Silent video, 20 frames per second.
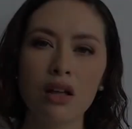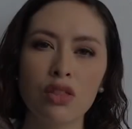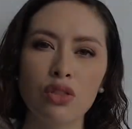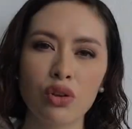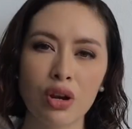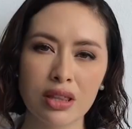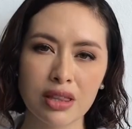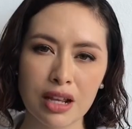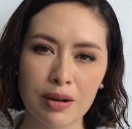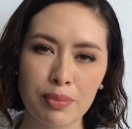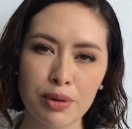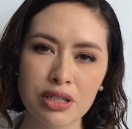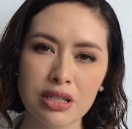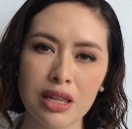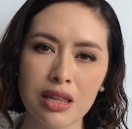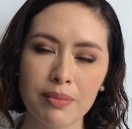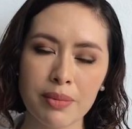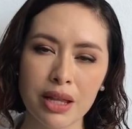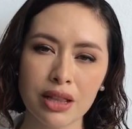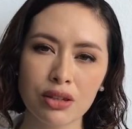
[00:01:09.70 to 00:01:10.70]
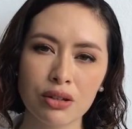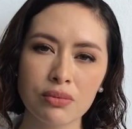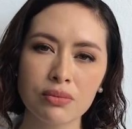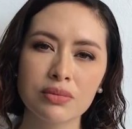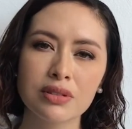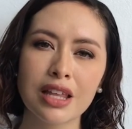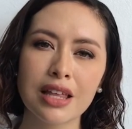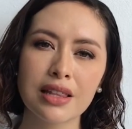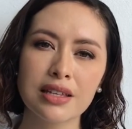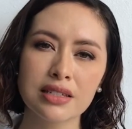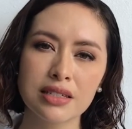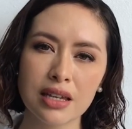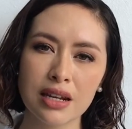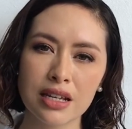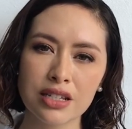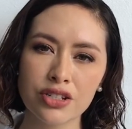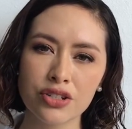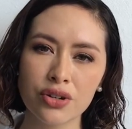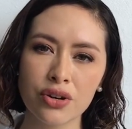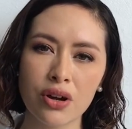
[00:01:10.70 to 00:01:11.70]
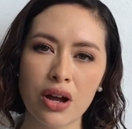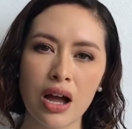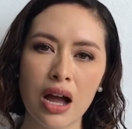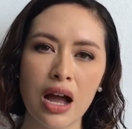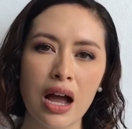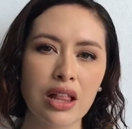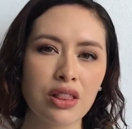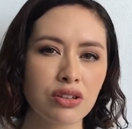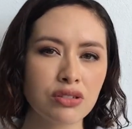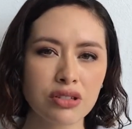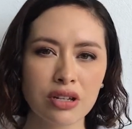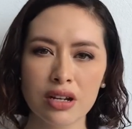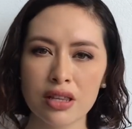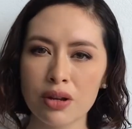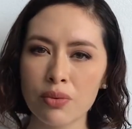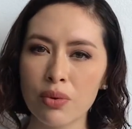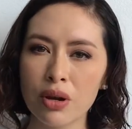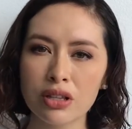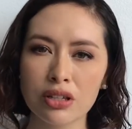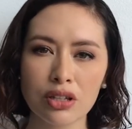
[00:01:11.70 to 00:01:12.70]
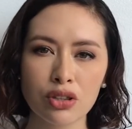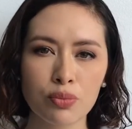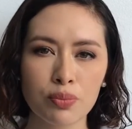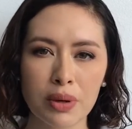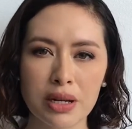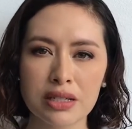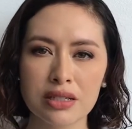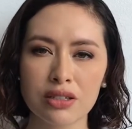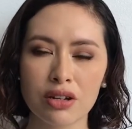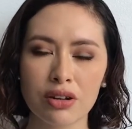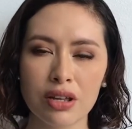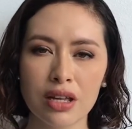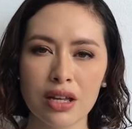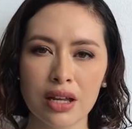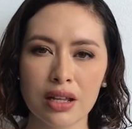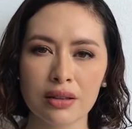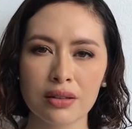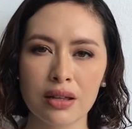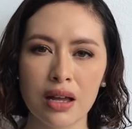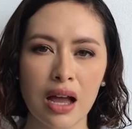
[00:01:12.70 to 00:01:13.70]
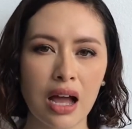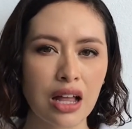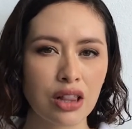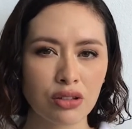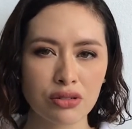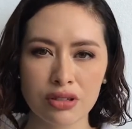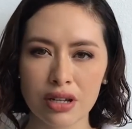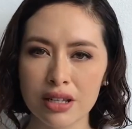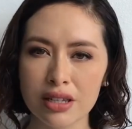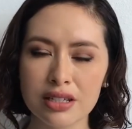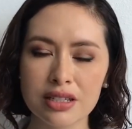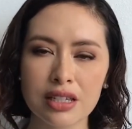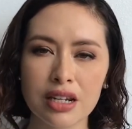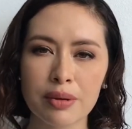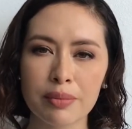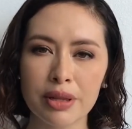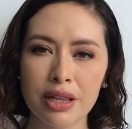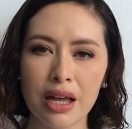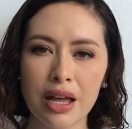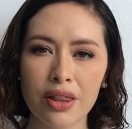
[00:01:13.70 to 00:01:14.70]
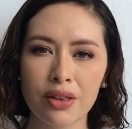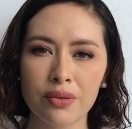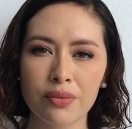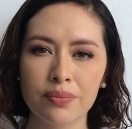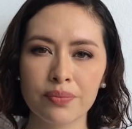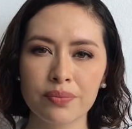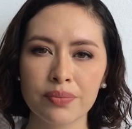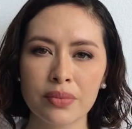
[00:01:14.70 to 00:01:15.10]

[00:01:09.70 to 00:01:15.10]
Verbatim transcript: Durante el procedimiento, tienes derecho a no ser devuelto a tu país de origen, a no ser discriminado,